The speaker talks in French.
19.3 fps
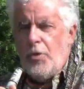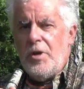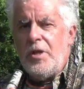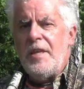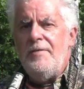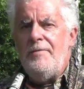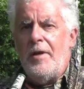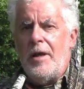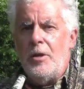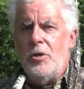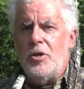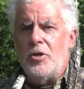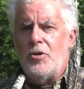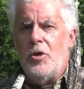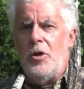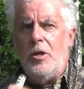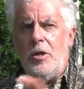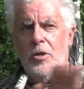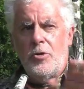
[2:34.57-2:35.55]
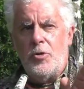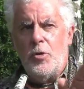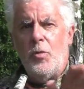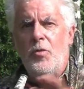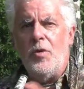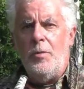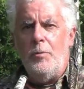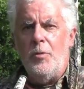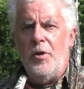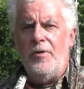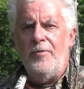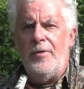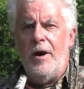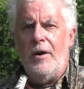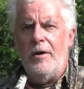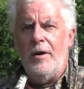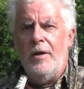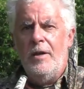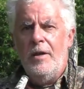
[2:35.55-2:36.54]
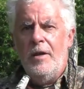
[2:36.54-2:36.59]
pointer vers le sol, le son va être moins
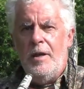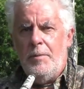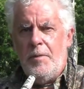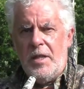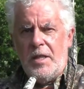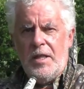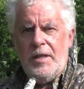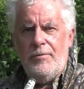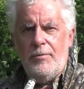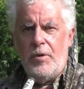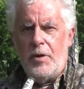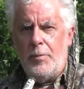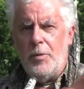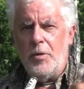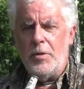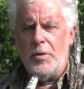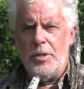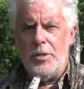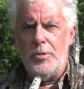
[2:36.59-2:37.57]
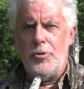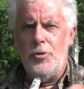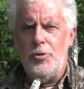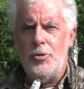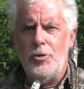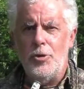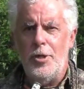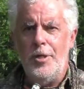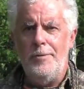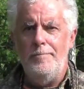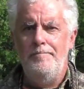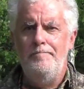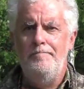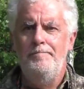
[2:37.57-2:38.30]
fort parce qu'il va rebondir sur le sol.